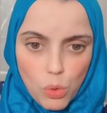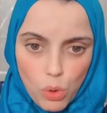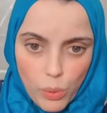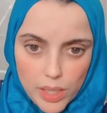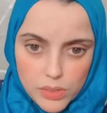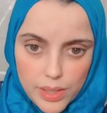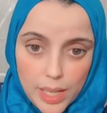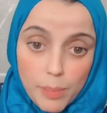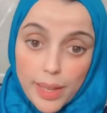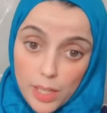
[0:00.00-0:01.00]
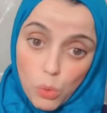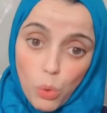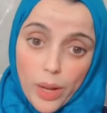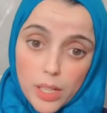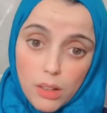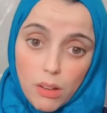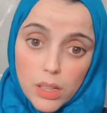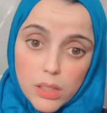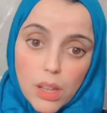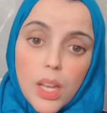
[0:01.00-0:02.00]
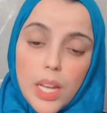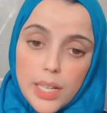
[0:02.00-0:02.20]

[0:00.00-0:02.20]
كل واحد في عيب اكيد كل واحد له غلطه